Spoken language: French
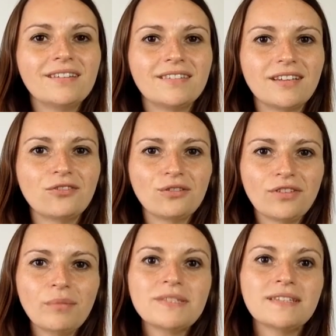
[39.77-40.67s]
Cette jeune
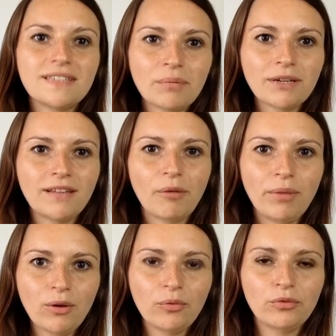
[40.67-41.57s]
femme, c'est Sabrina
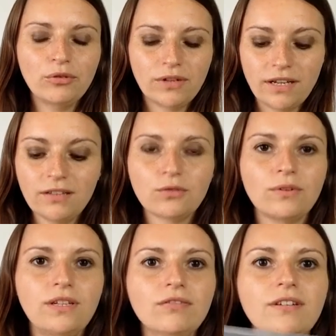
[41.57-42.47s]
Palombo et
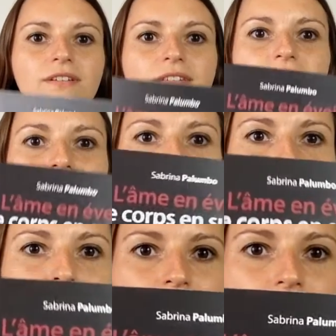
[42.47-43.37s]
son livre, c'est
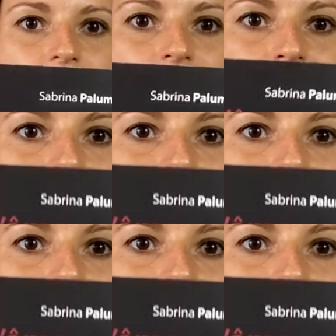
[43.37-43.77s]
celui-ci,